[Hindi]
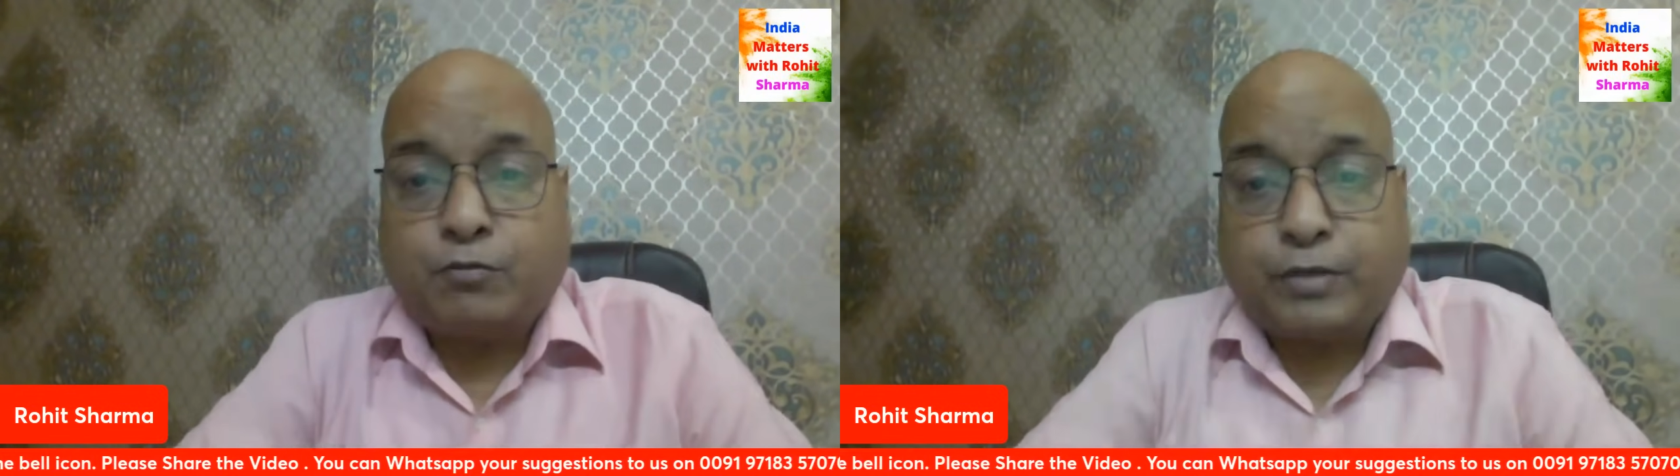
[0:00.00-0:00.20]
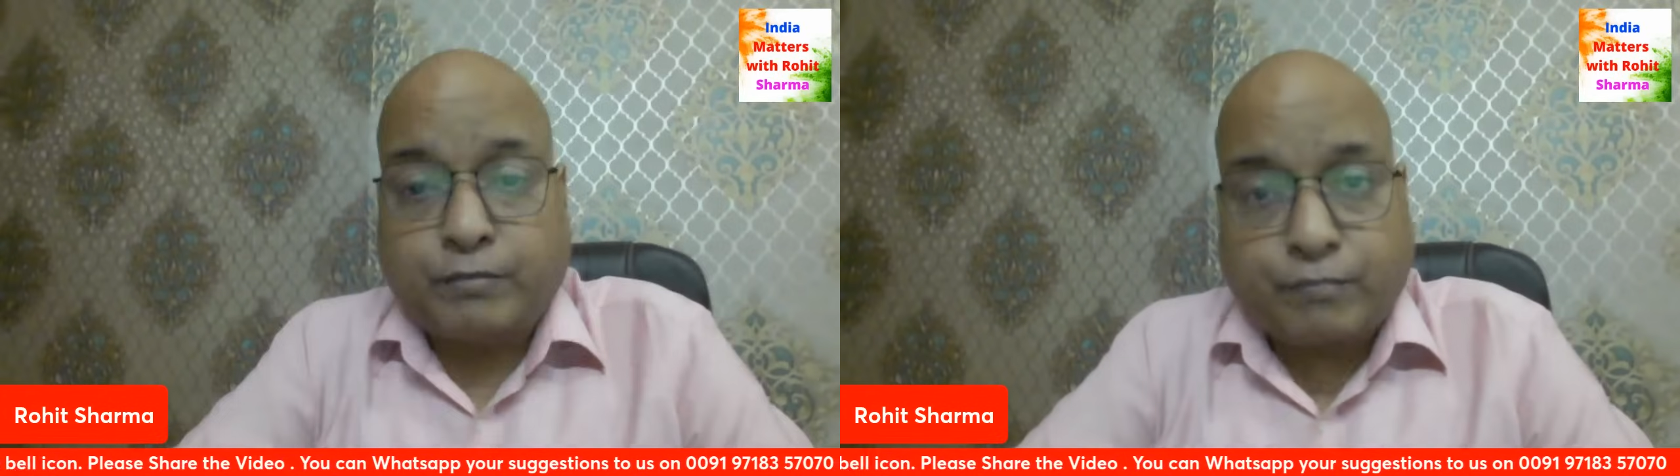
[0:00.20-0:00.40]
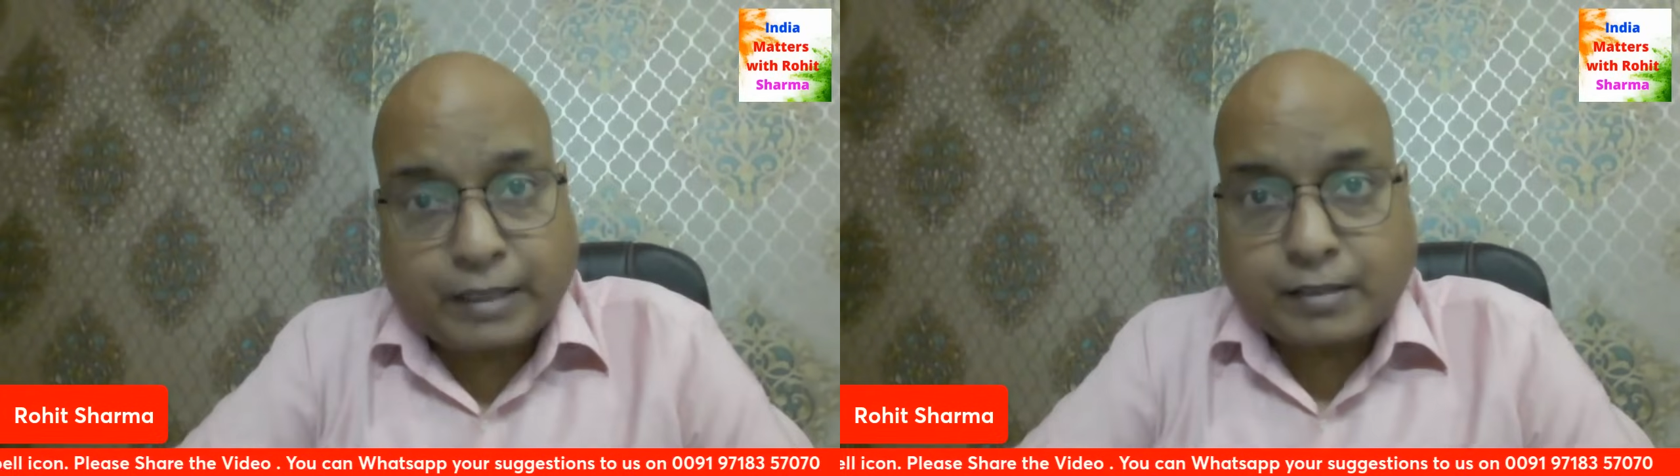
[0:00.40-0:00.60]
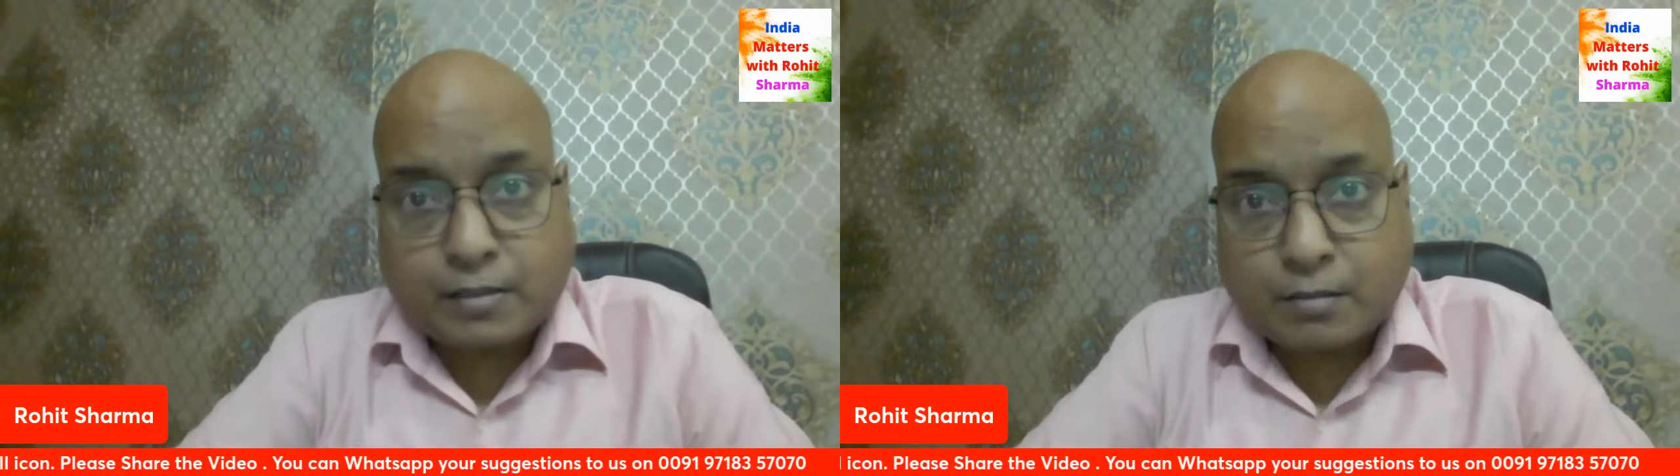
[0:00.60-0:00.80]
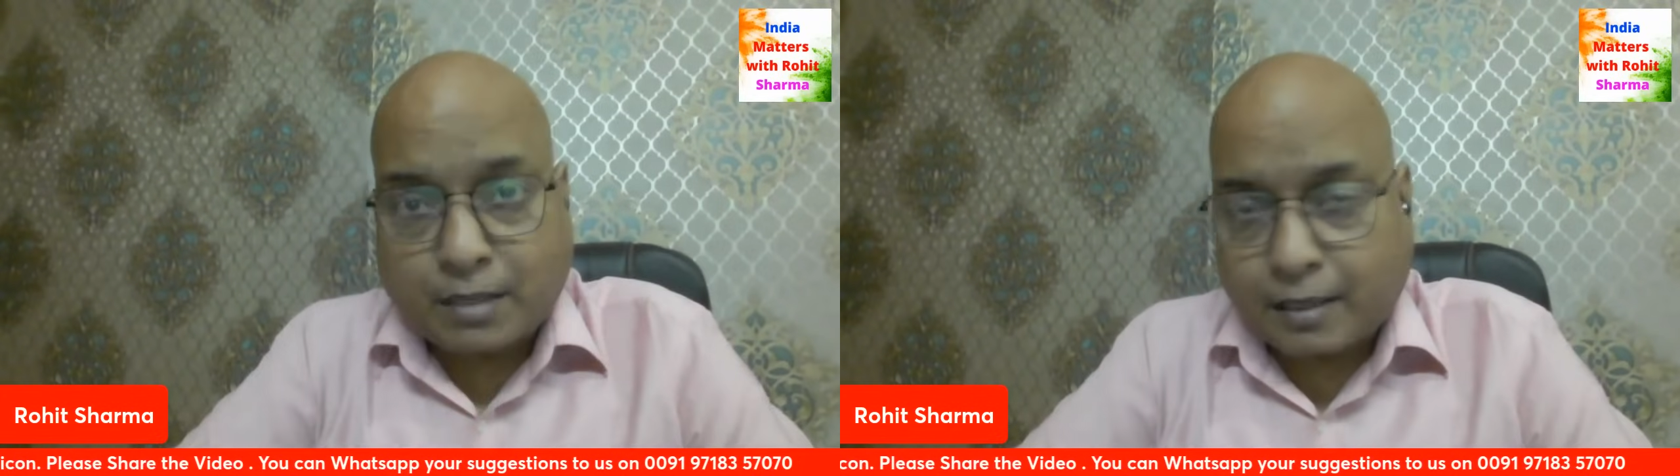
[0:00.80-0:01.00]
फ्रीडम फाइटर्स
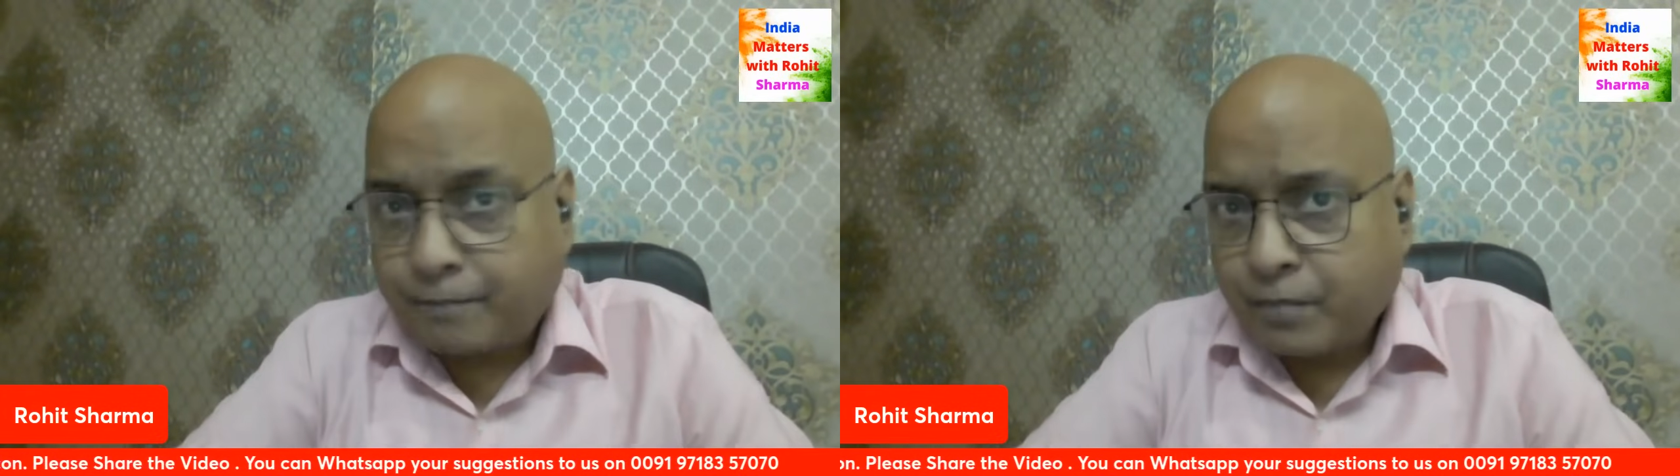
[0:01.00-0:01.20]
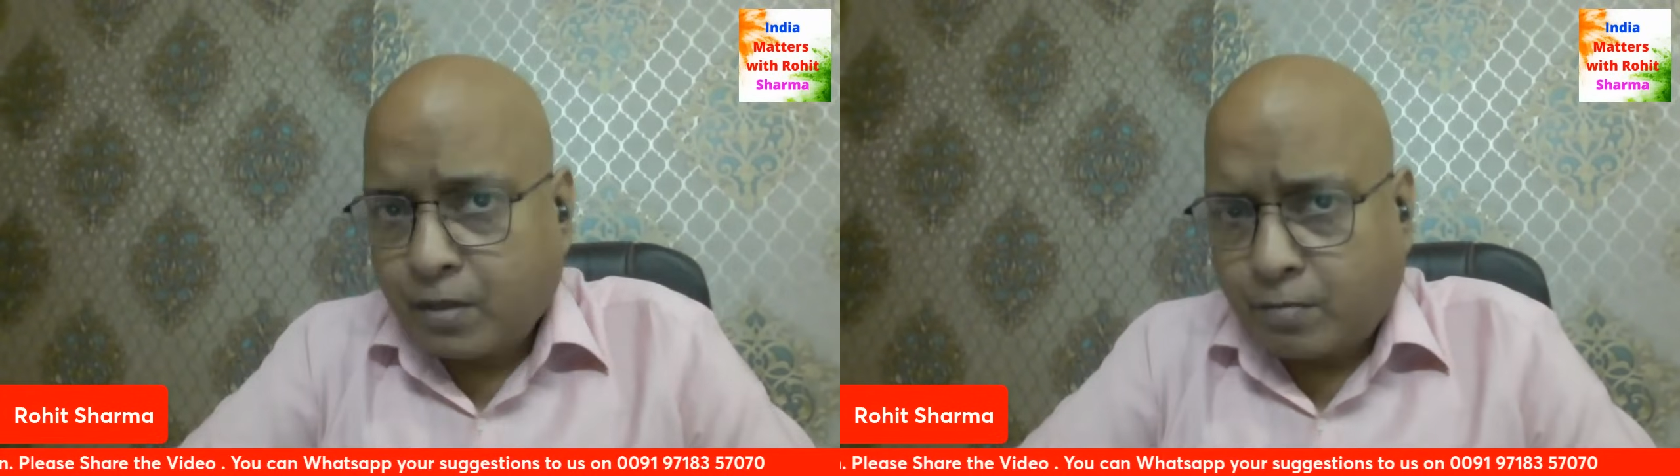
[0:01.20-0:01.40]
ने मारा है